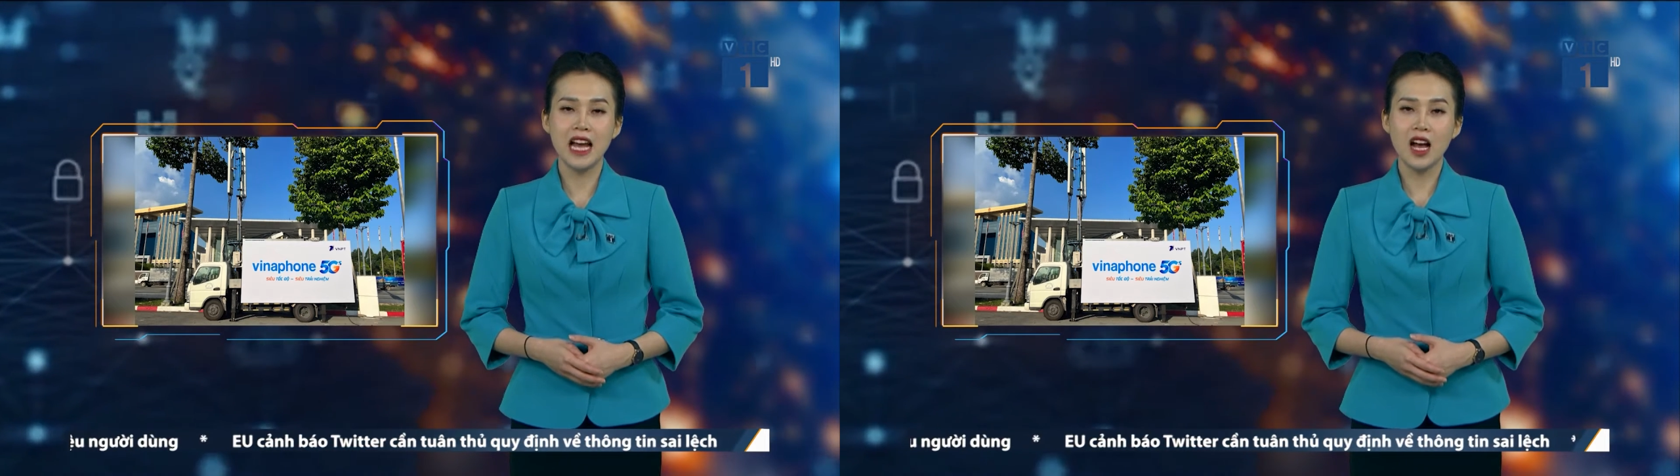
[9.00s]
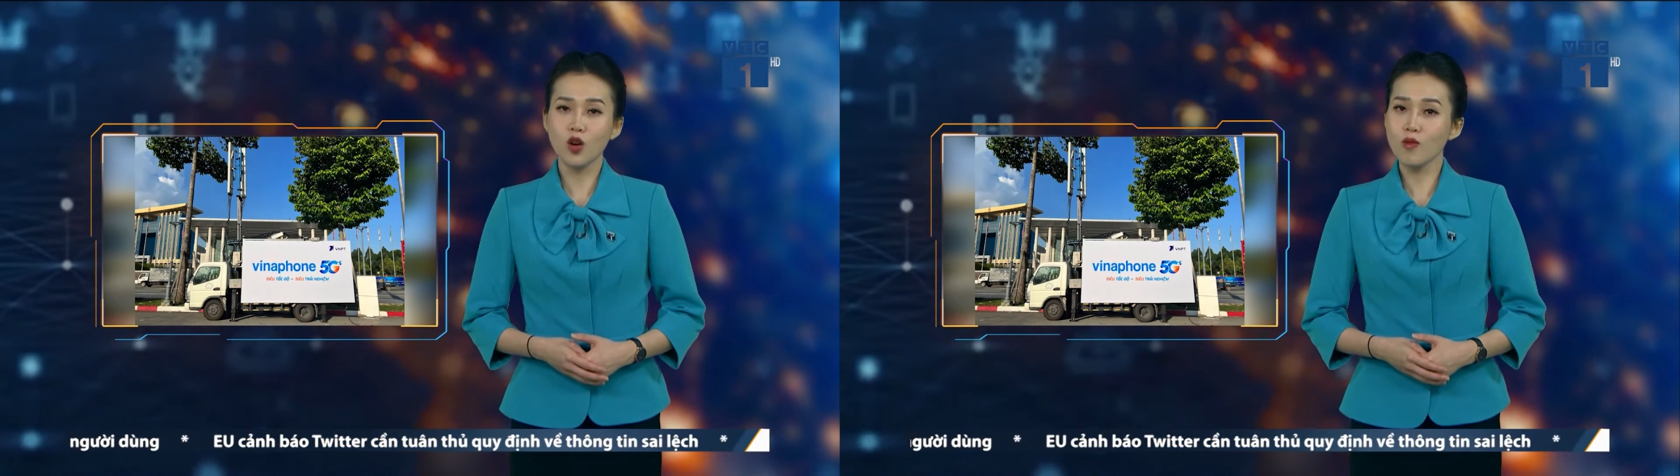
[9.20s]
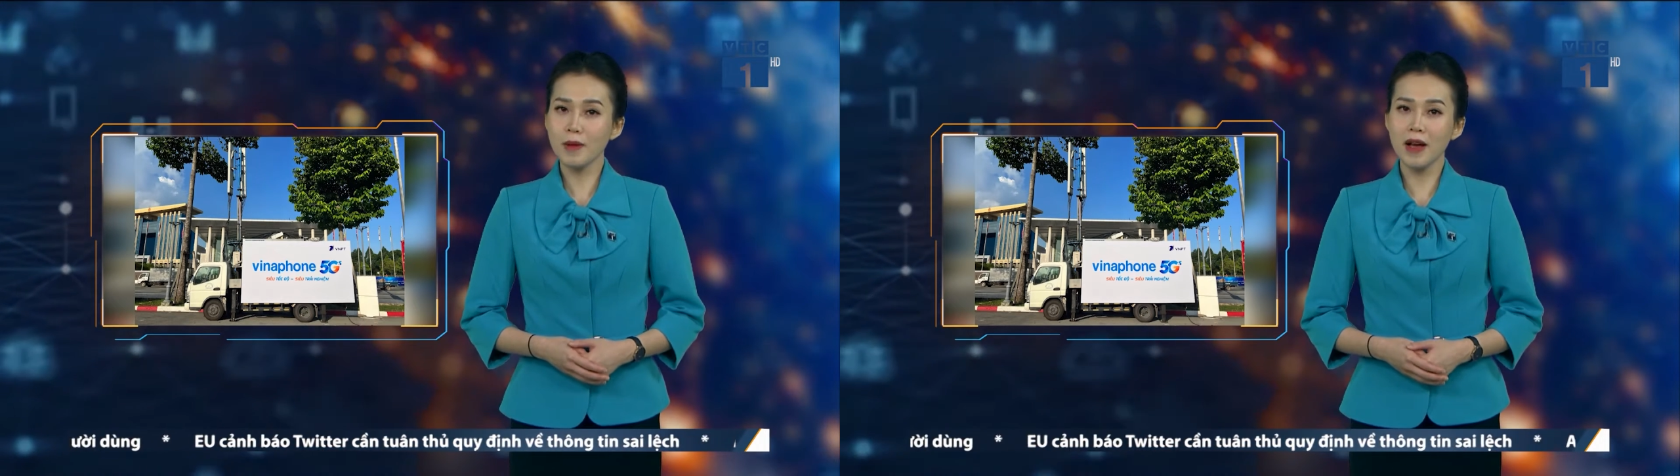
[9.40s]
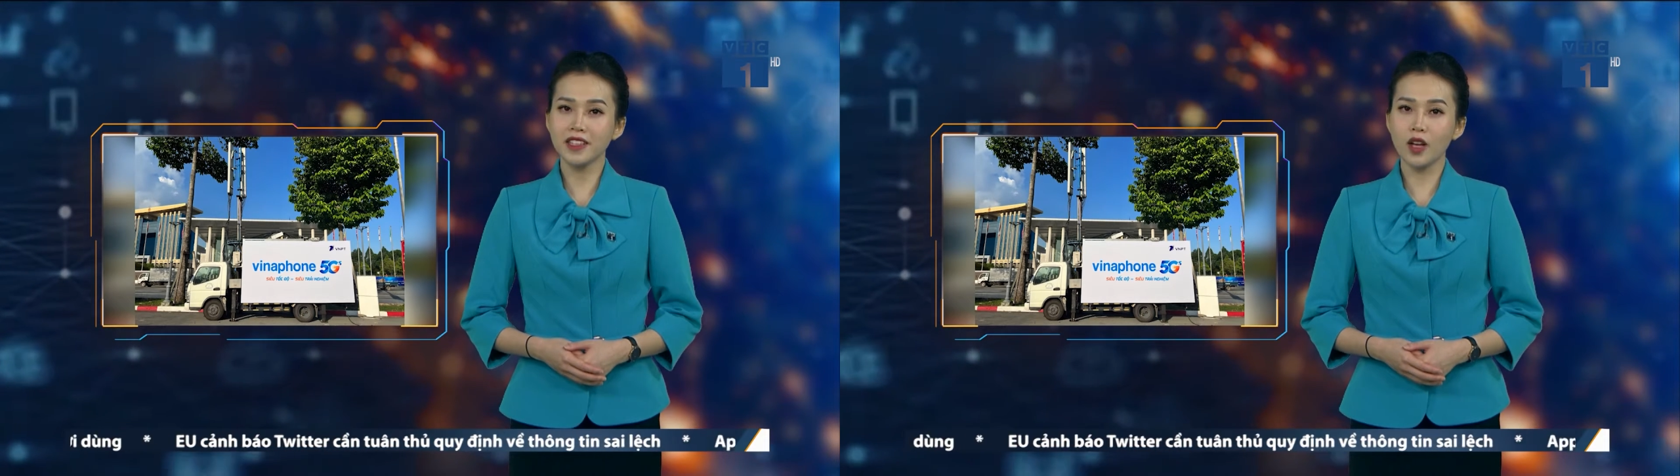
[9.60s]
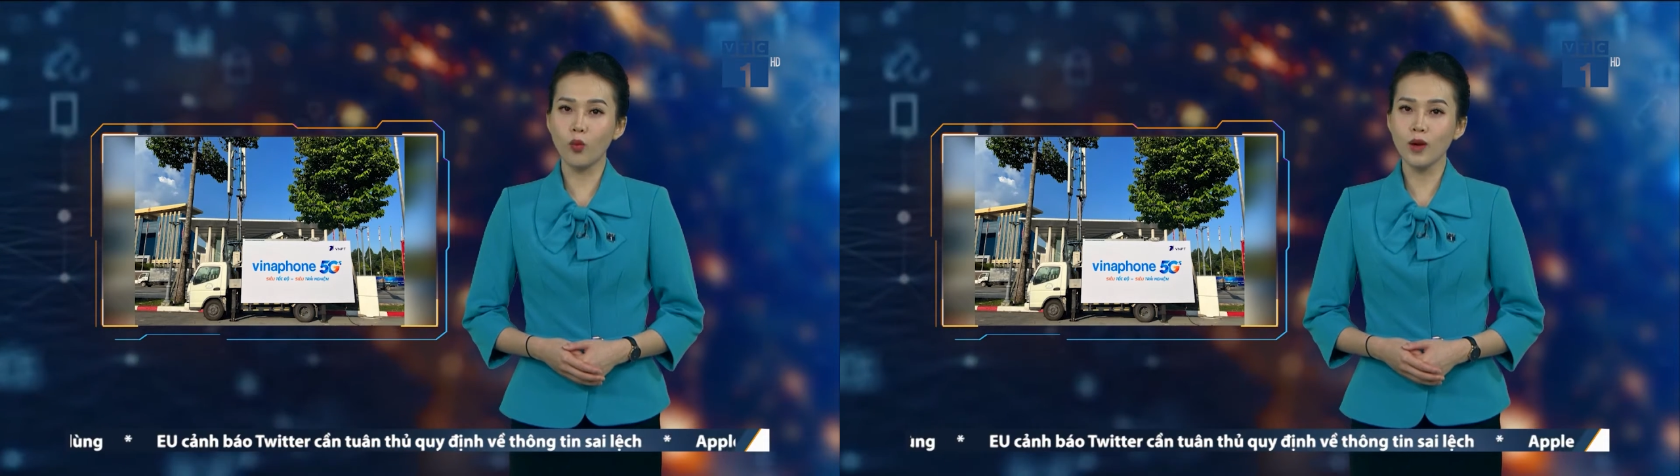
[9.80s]
cung cấp hệ
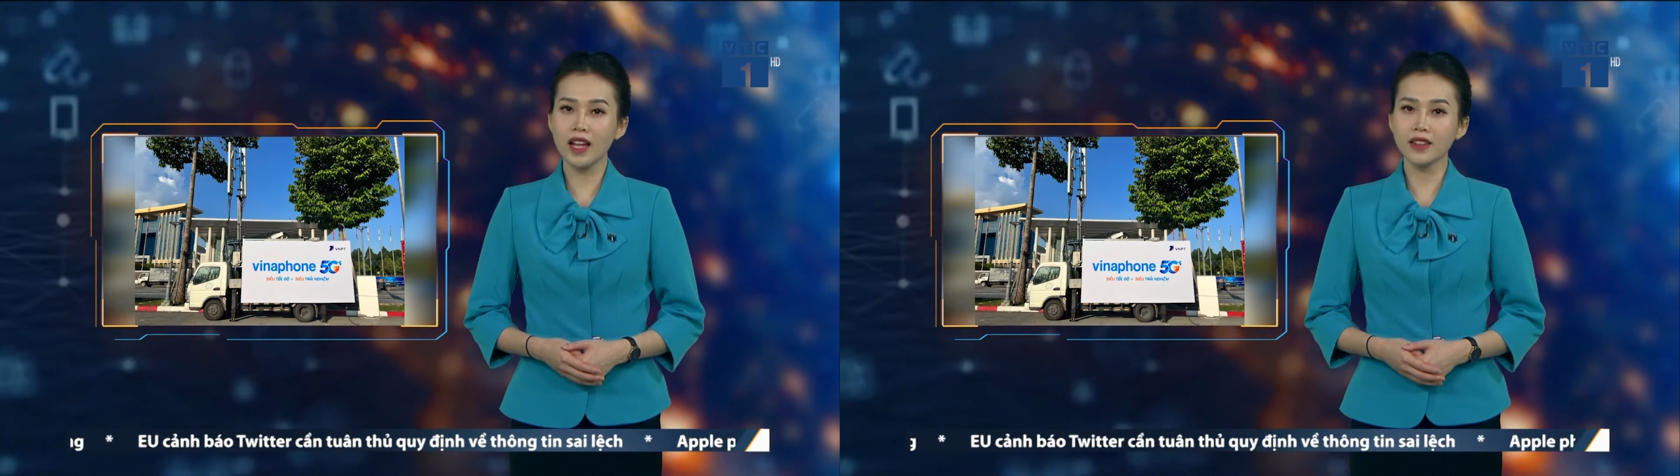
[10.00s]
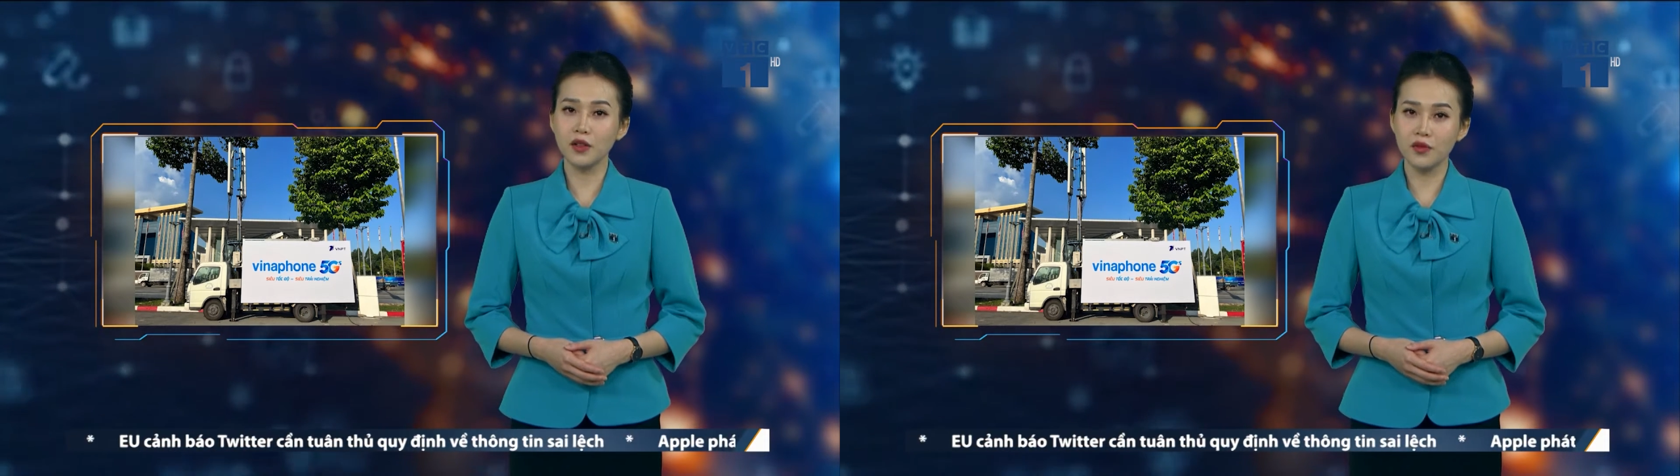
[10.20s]
thống hạ tầng